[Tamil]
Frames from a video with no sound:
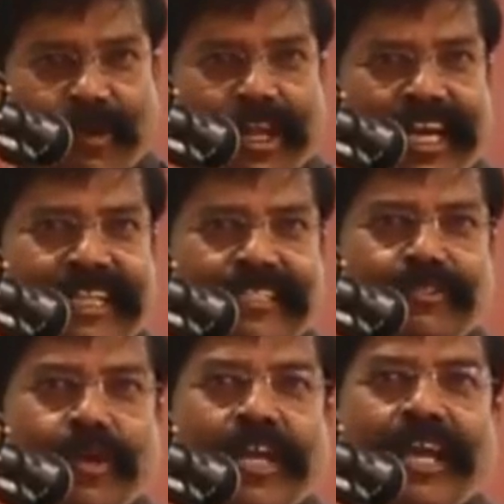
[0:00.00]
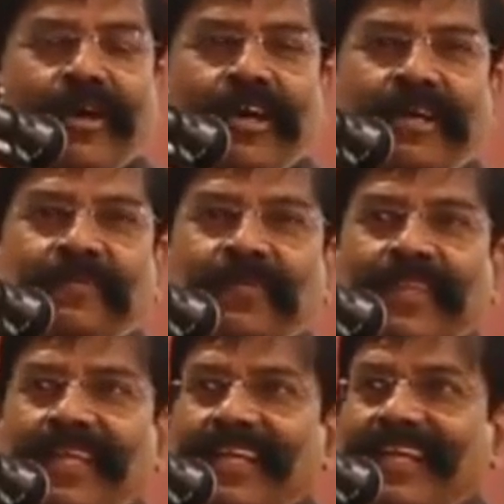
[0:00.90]
கல்லூரியில் இதை சொன்னாலும்
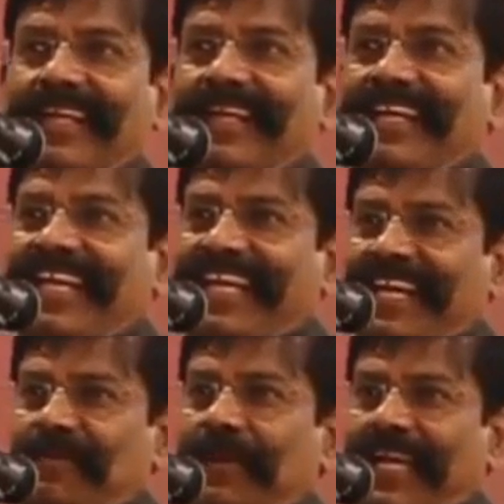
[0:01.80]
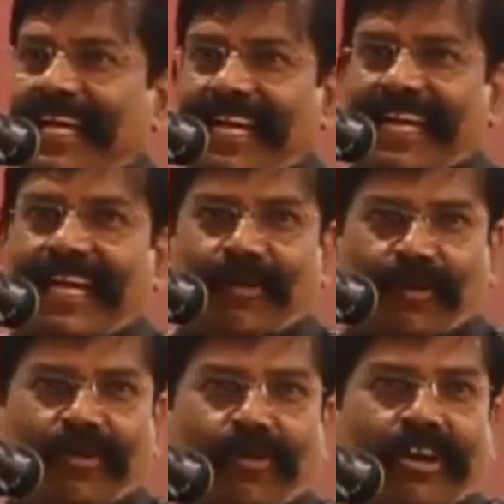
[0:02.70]
நீ எருமையா என்னான்னு
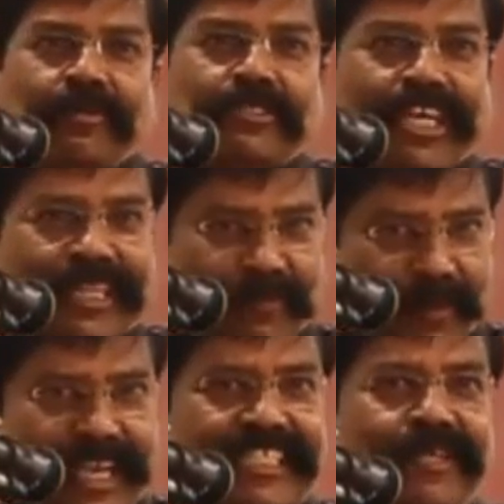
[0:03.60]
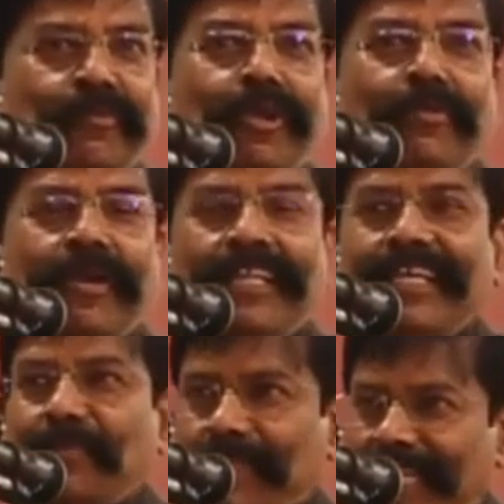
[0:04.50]
ஒரு ஒரு நிமிஷம் அதை பேசி முடிவு
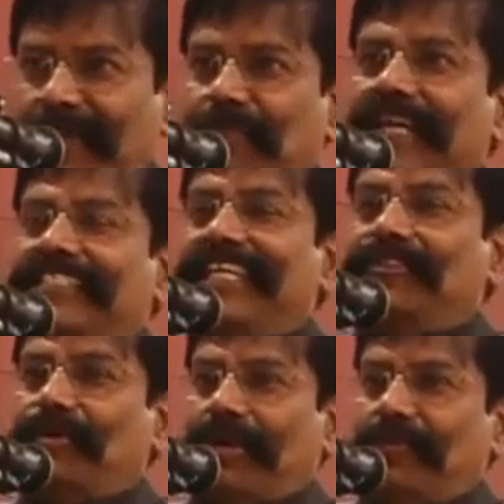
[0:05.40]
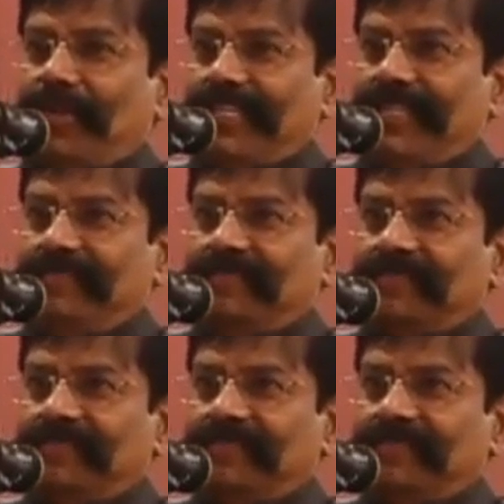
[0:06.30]
பண்ணதுக்கப்புறம் தான் நான் பேச்சே தொடர முடியுது